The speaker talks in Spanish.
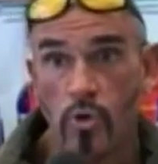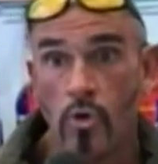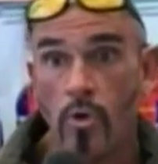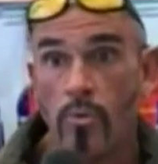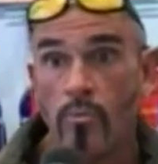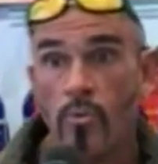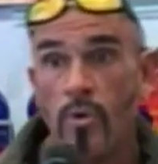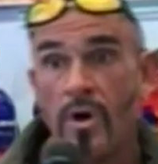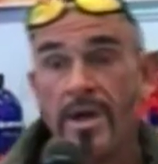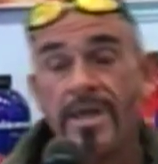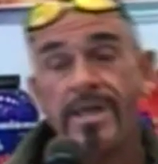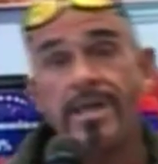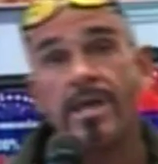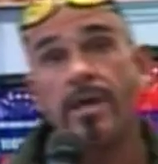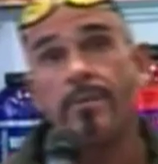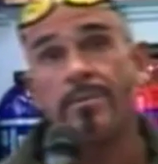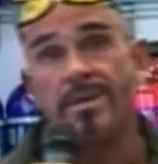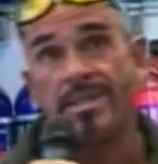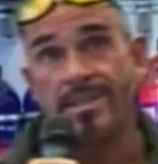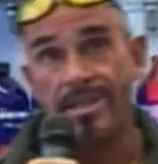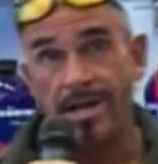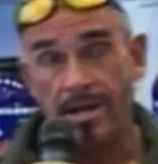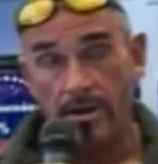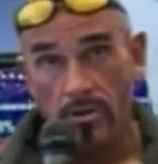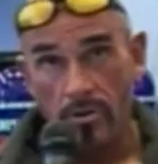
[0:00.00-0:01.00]
¿Cómo hay que
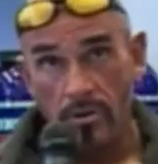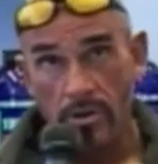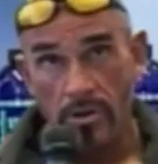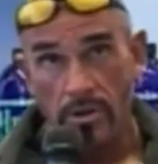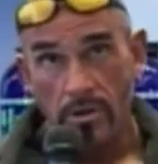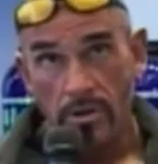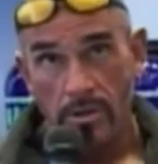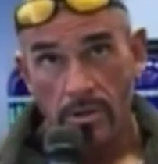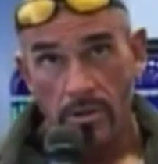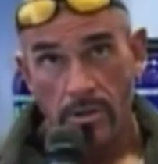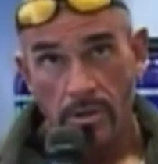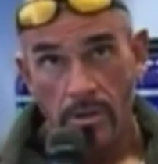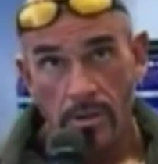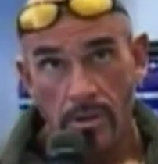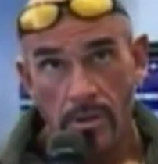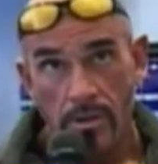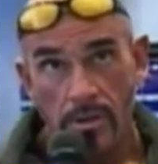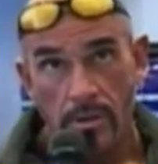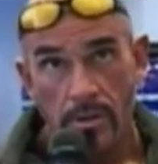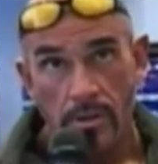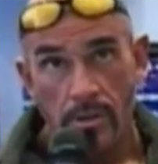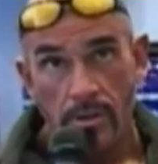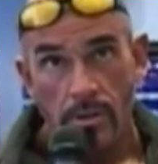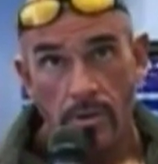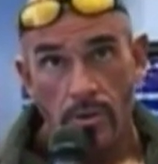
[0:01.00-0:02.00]
evitarlo?
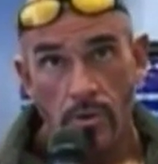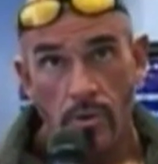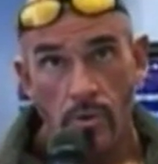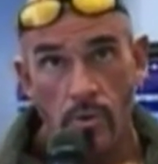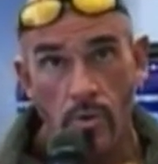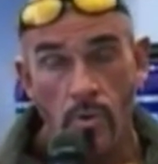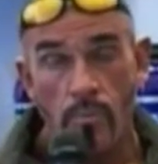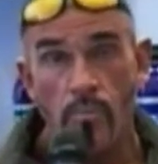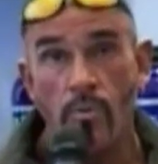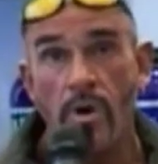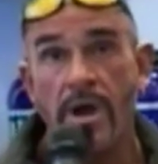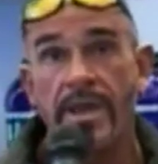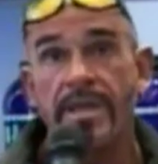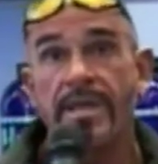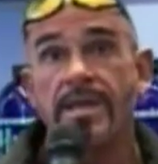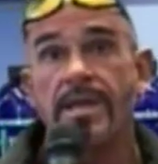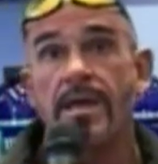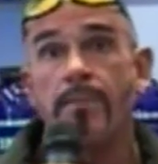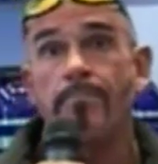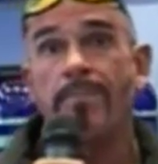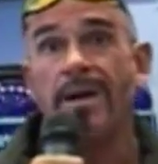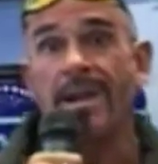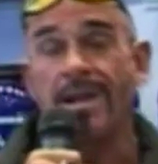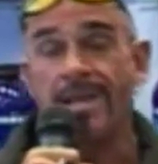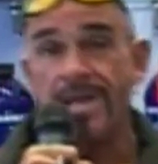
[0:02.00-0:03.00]
¿Cómo hay
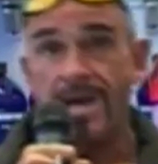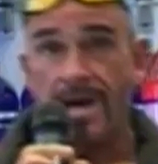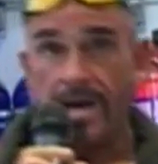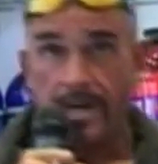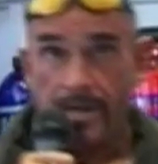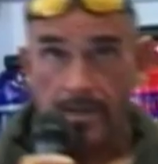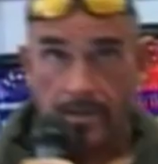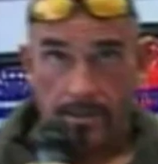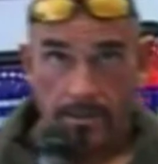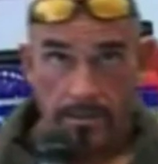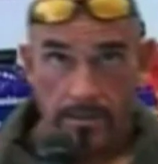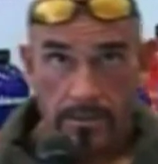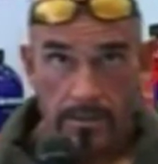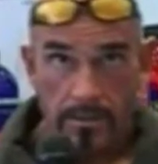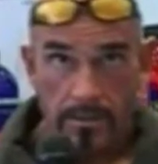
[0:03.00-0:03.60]
que paliar